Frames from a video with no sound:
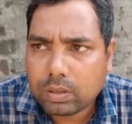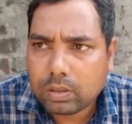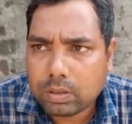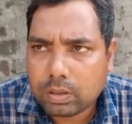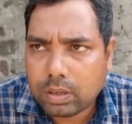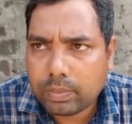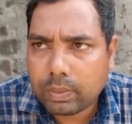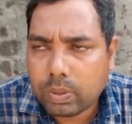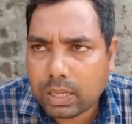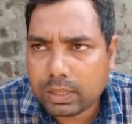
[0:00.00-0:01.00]
और अभी
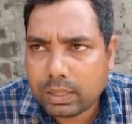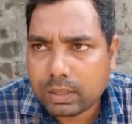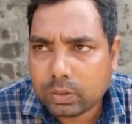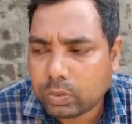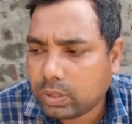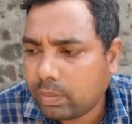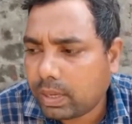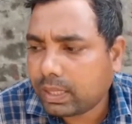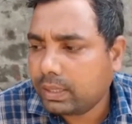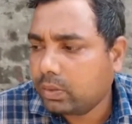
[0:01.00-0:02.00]
हम बुलाते हैं तो उसने
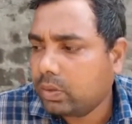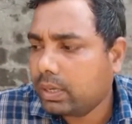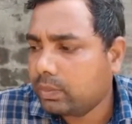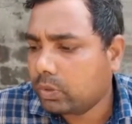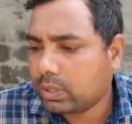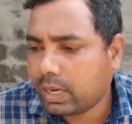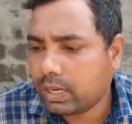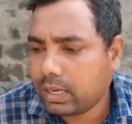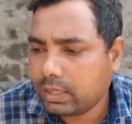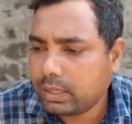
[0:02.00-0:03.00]
माता जी को
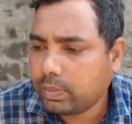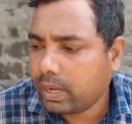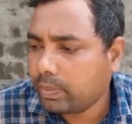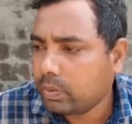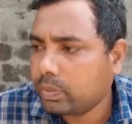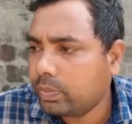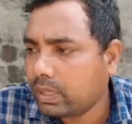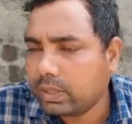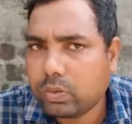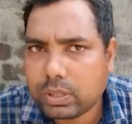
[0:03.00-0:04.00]
मोटरसाइकिल खड़ी थी बाइक पे उसमें
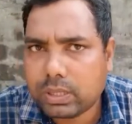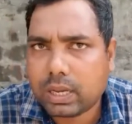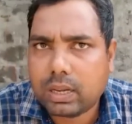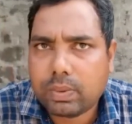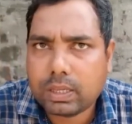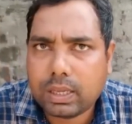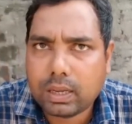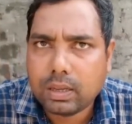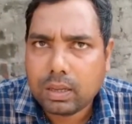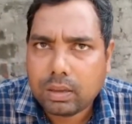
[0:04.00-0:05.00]
माता जी को ऐसे धक्का मार दिया
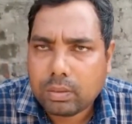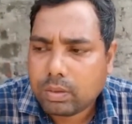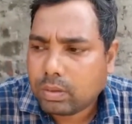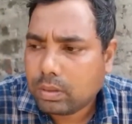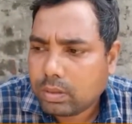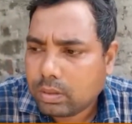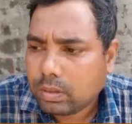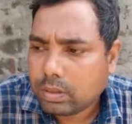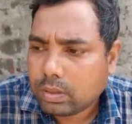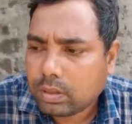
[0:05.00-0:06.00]
क्या नाम था सिपाही
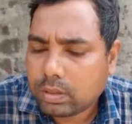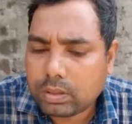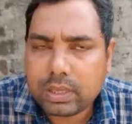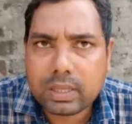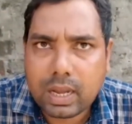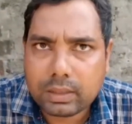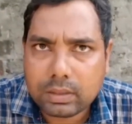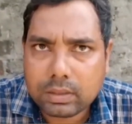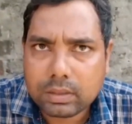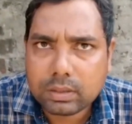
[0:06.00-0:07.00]
का देशराज
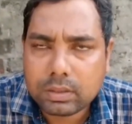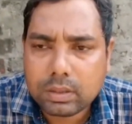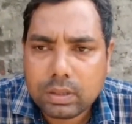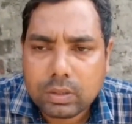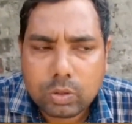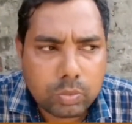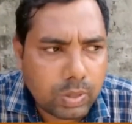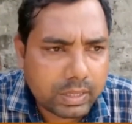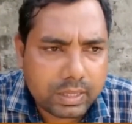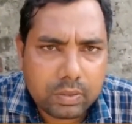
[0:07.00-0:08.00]
तो
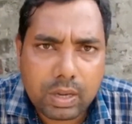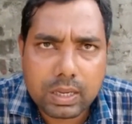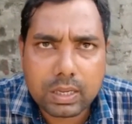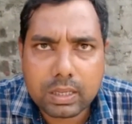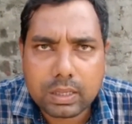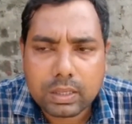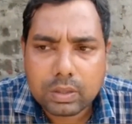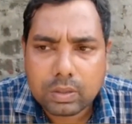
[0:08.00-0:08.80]
माता जी वहाँ गिर गई